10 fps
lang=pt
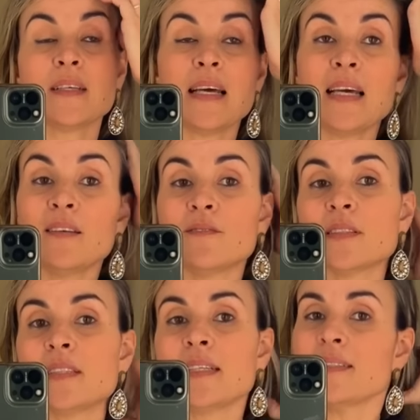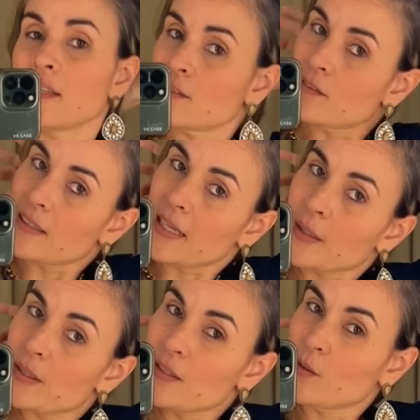aí vocês entram lá
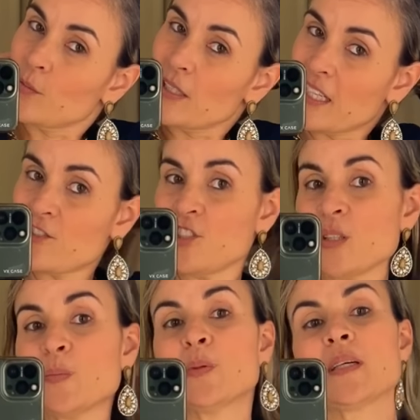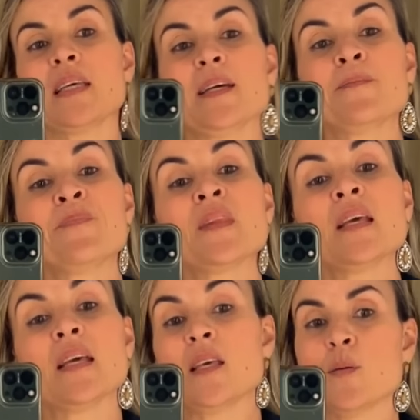e dão uma olhadinha, porque
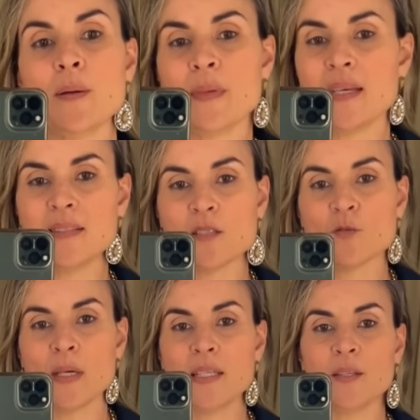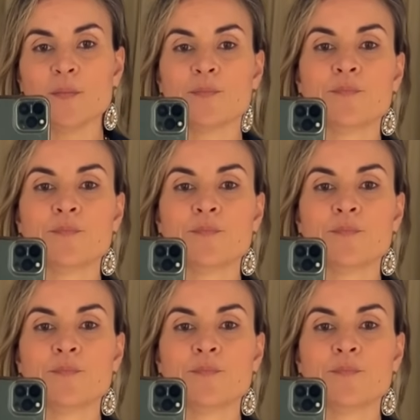eu amei esse azul marinho.